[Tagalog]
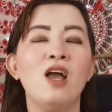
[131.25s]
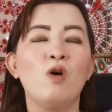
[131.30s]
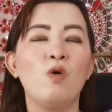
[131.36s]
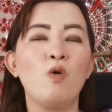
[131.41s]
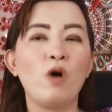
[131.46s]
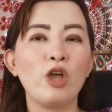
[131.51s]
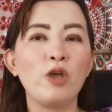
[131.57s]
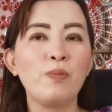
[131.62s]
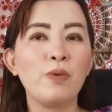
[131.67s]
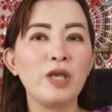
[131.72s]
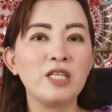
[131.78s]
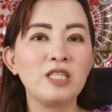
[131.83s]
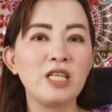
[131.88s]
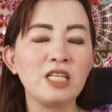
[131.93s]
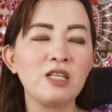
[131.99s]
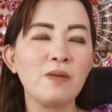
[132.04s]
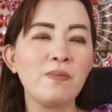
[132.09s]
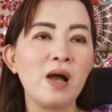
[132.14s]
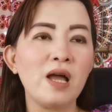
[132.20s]
Kung kayo po
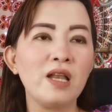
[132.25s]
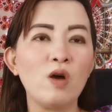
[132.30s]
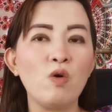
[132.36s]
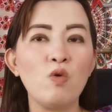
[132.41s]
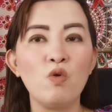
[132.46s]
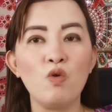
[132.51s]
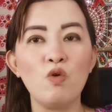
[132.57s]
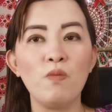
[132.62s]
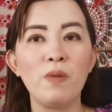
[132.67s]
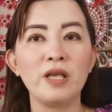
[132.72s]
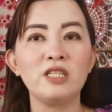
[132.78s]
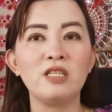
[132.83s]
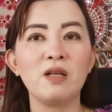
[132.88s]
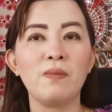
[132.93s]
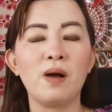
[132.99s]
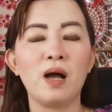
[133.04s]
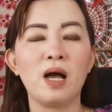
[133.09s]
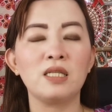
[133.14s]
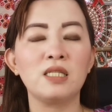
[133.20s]
isa sa mga nauumay
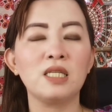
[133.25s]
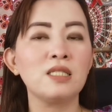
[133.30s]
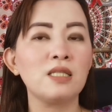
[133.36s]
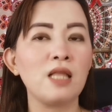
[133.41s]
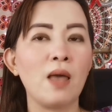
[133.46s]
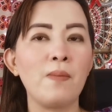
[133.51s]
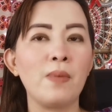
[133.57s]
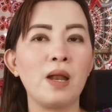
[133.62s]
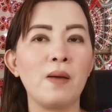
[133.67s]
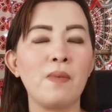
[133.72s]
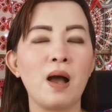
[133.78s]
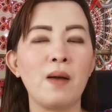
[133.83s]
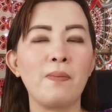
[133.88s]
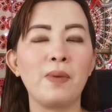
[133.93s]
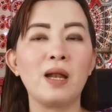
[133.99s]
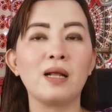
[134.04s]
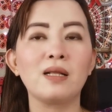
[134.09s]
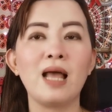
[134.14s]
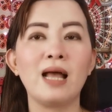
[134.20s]
sa mga sistema ng mga
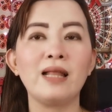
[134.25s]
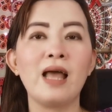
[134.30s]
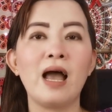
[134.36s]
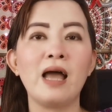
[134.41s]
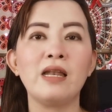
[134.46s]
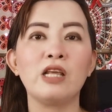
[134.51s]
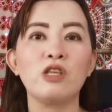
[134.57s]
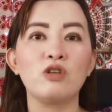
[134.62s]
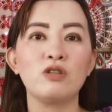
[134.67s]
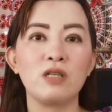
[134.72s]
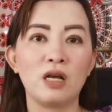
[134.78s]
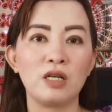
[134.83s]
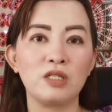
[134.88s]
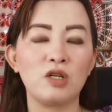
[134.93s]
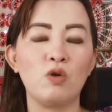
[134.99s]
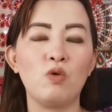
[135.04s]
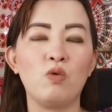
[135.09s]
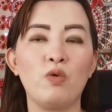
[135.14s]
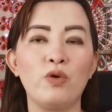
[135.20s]
pinagdadaanan nyo sa
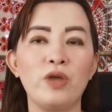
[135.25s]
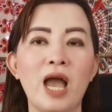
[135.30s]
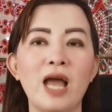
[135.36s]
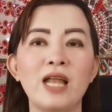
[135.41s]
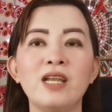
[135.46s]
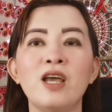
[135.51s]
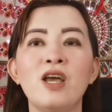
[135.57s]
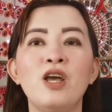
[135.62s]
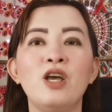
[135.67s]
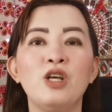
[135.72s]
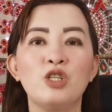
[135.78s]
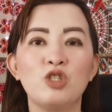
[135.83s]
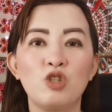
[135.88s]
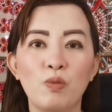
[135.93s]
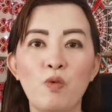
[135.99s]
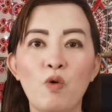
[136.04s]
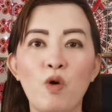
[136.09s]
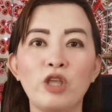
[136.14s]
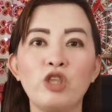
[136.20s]
kasalukuyan,
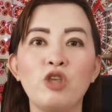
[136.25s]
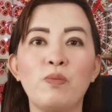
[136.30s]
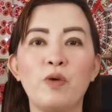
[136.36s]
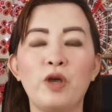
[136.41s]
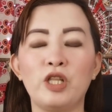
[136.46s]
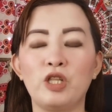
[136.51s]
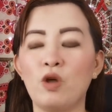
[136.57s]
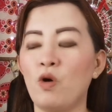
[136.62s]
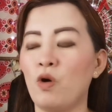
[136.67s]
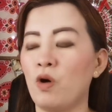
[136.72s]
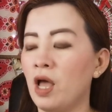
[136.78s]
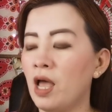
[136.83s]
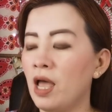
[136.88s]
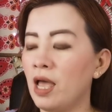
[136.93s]
subukan nyo po ito.